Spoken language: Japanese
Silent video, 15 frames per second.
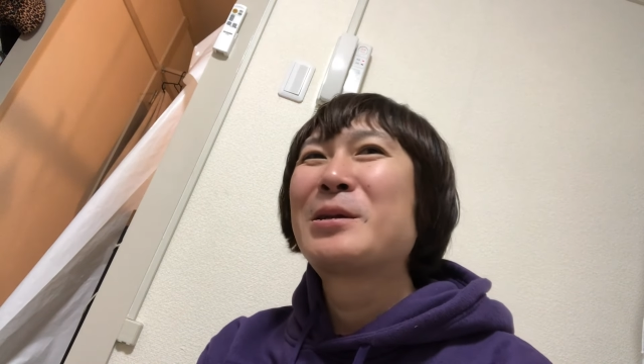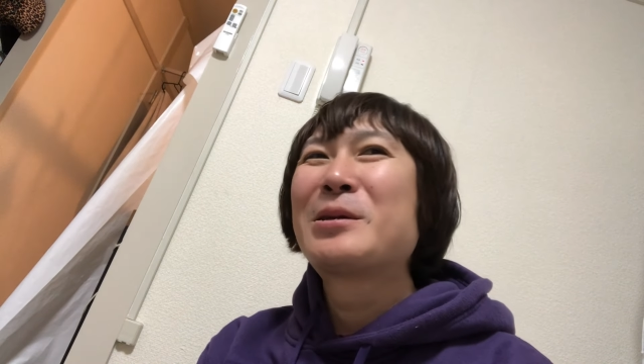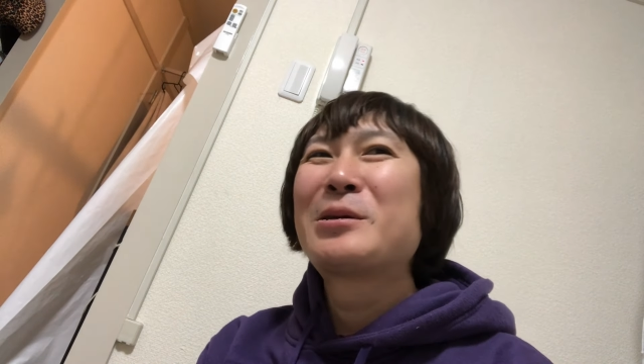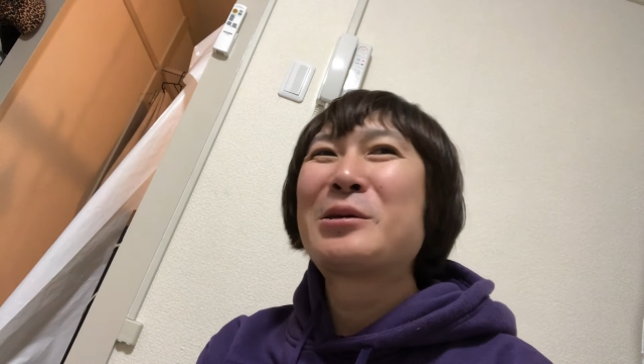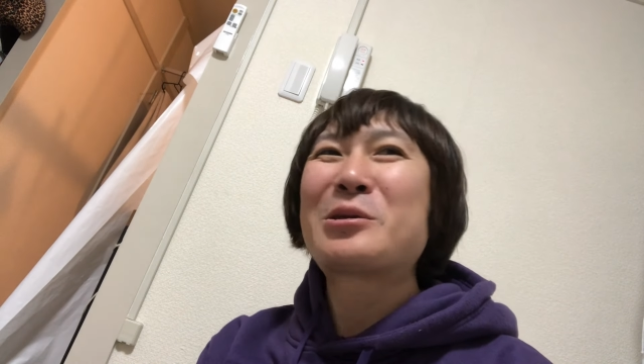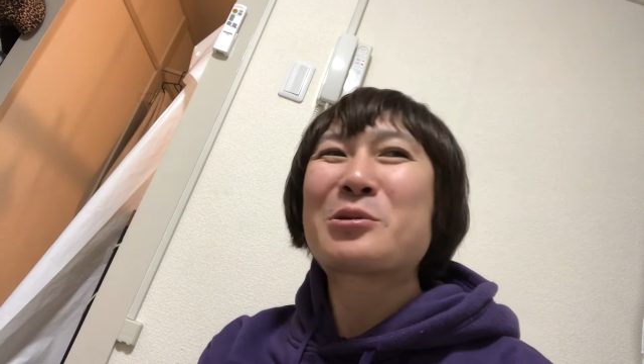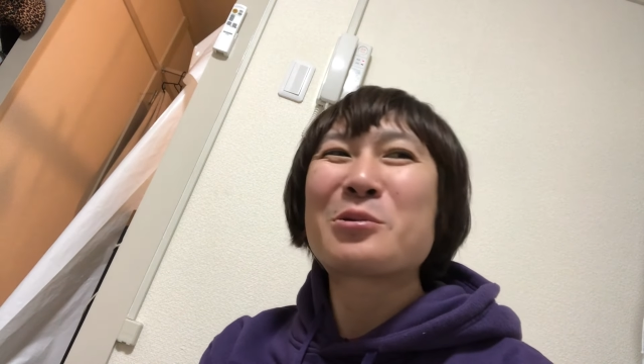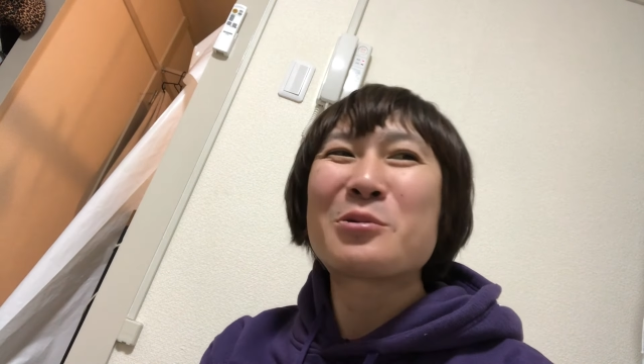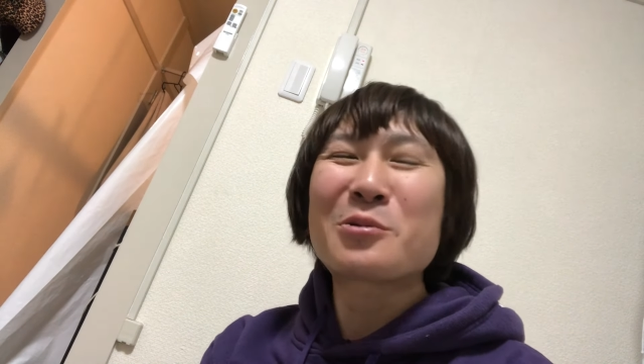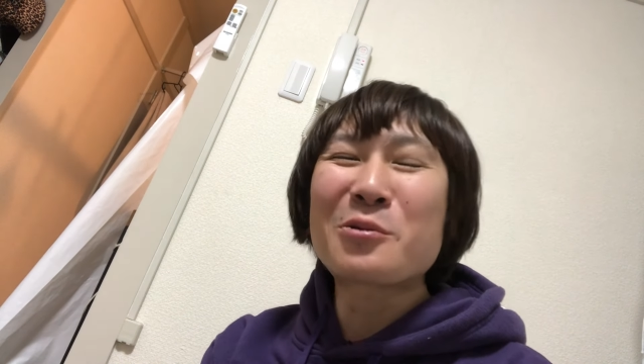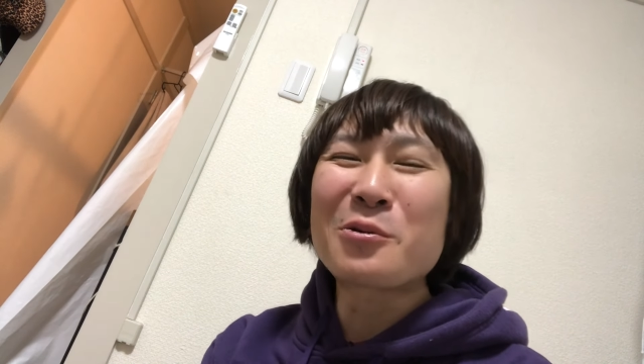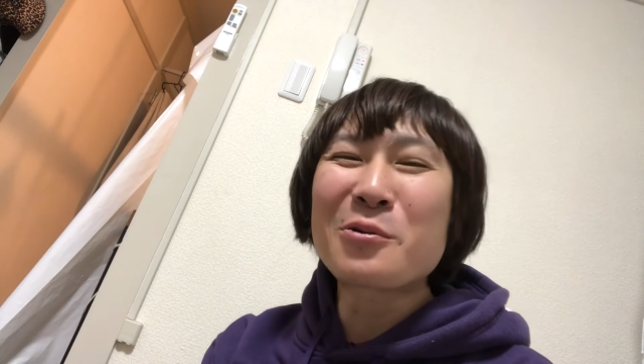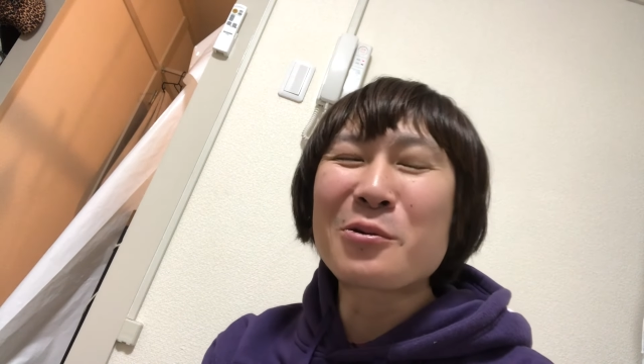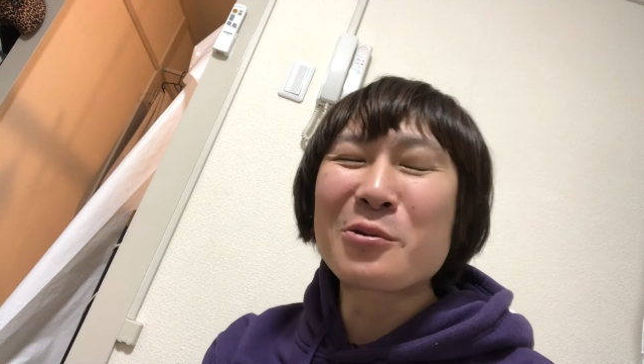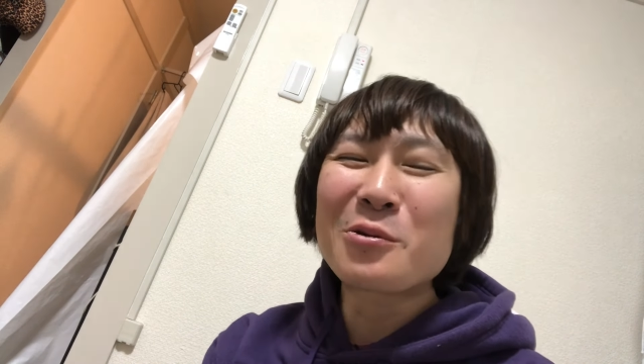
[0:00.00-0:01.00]
人の
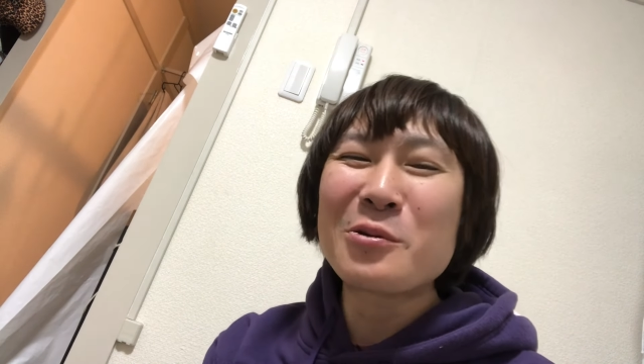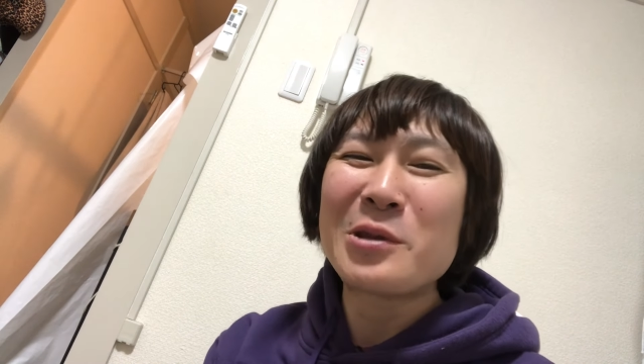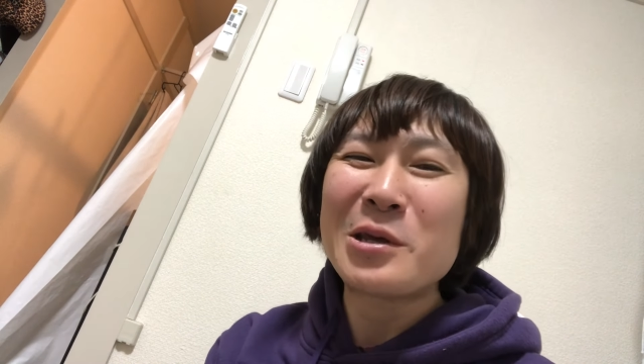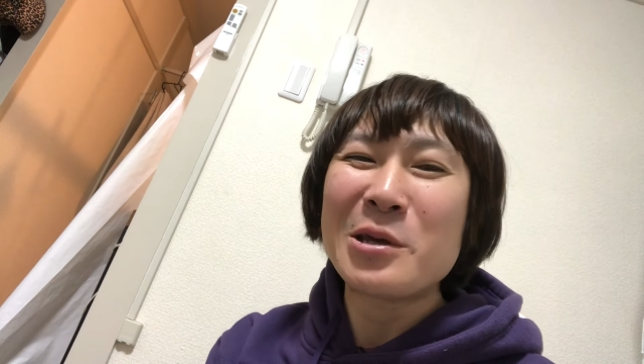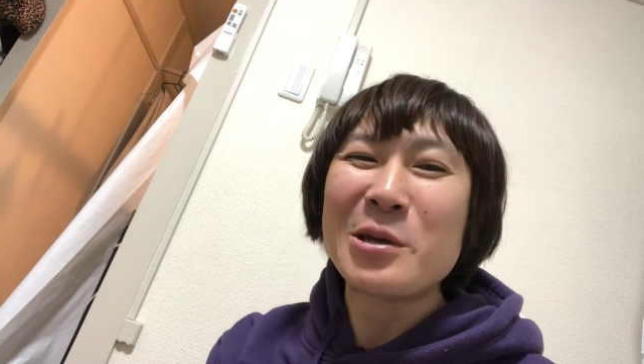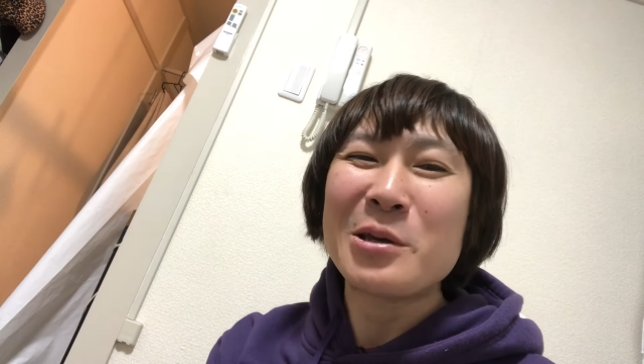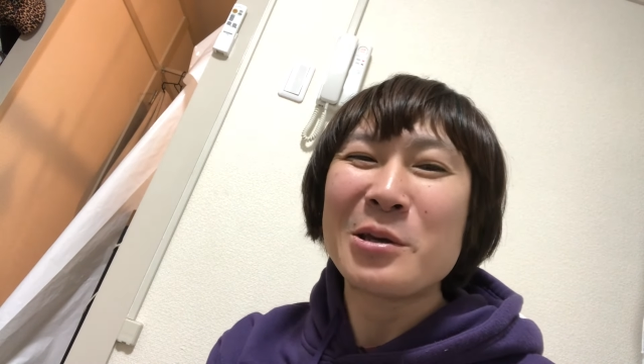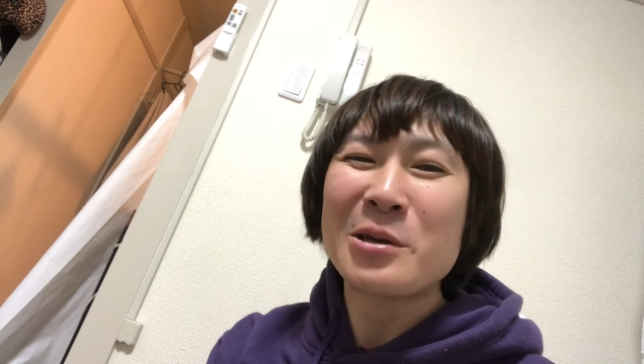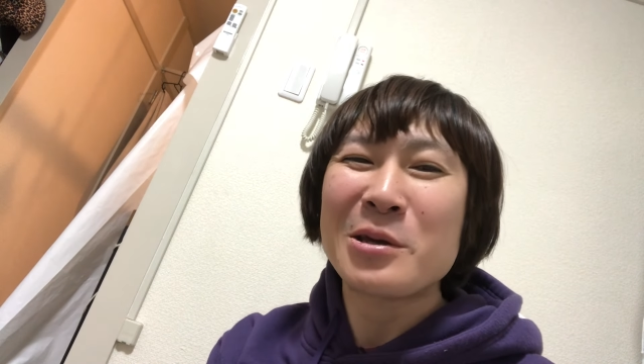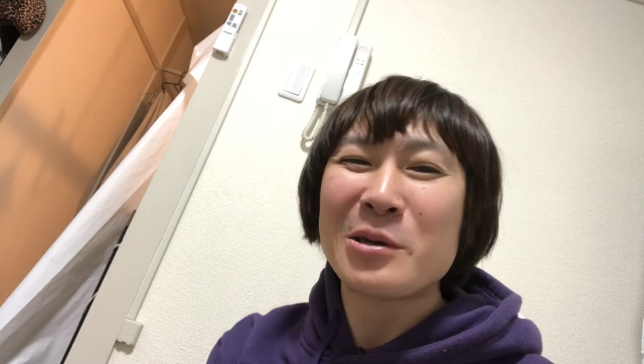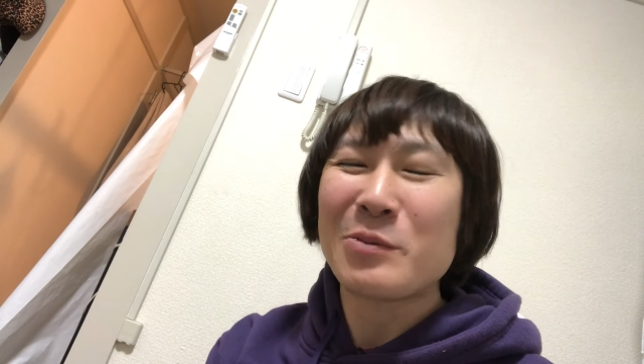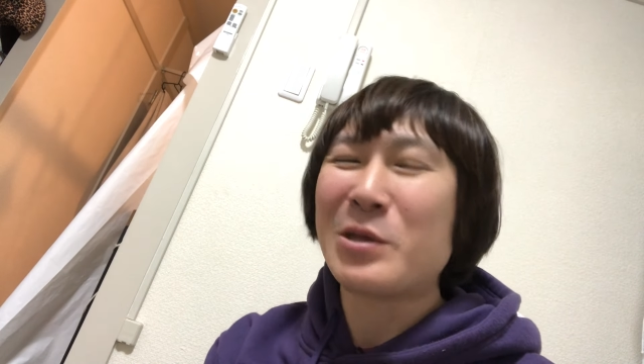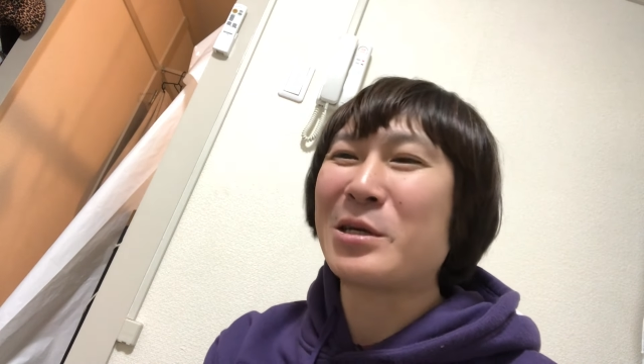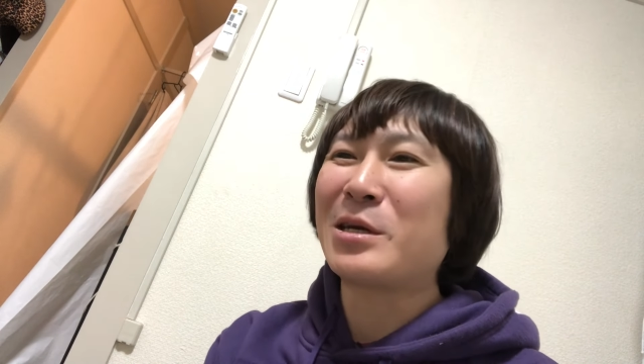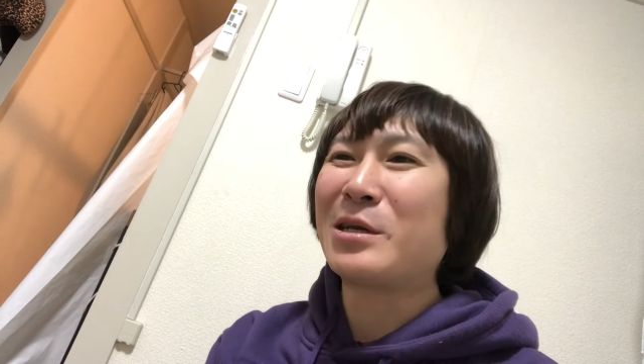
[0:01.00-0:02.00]
心ね
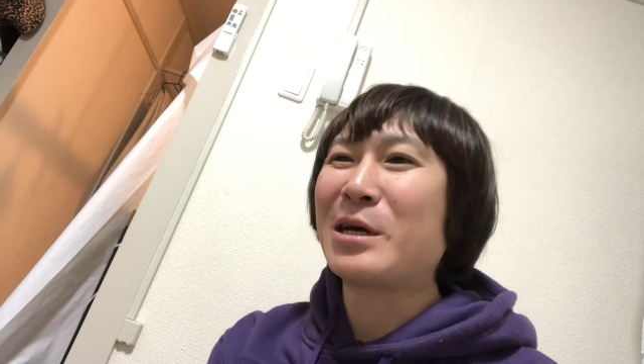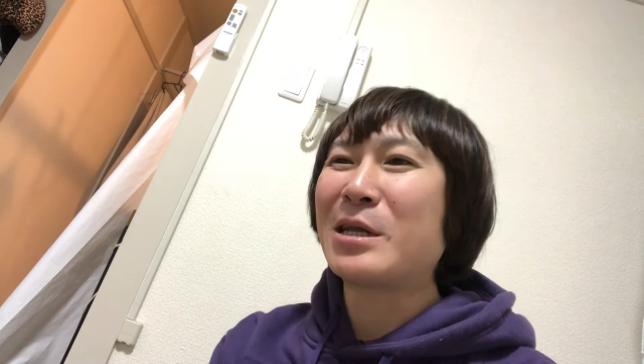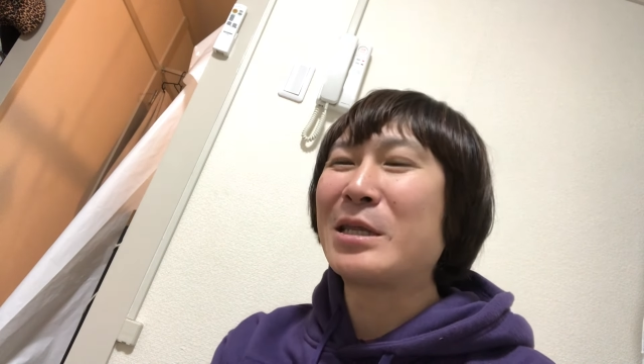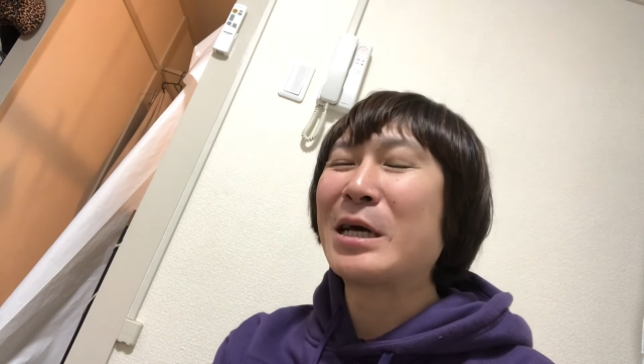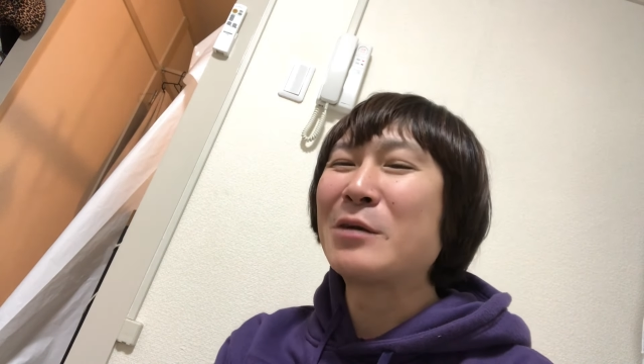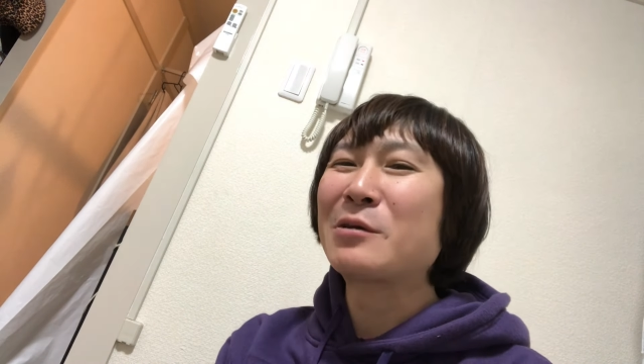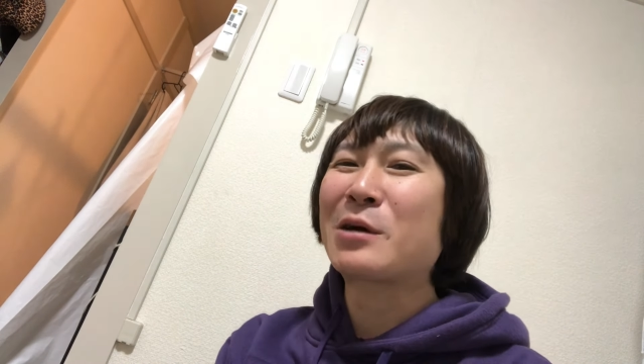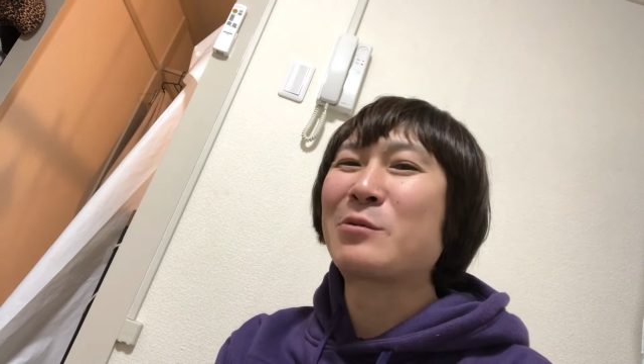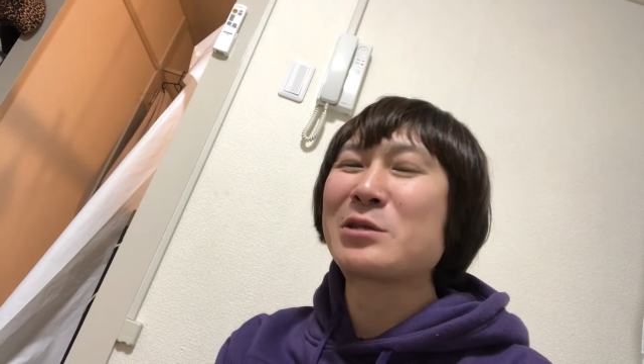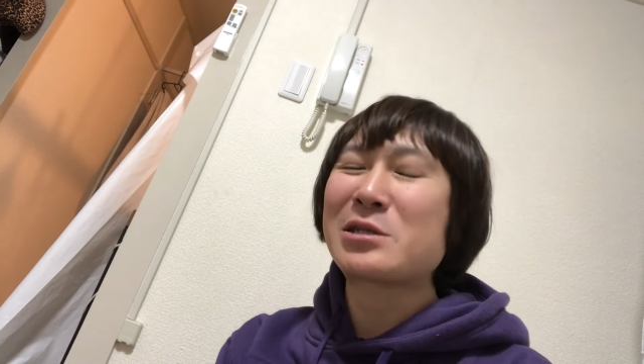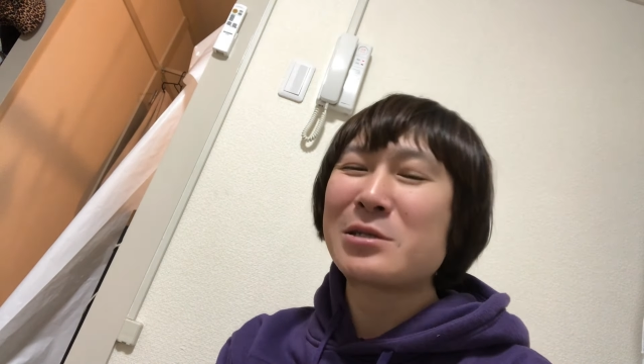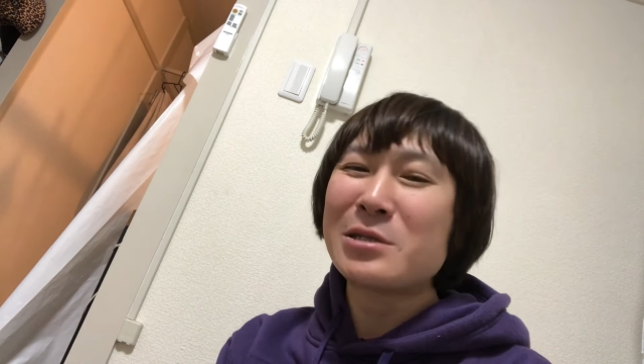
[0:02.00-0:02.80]
みたいななるかもし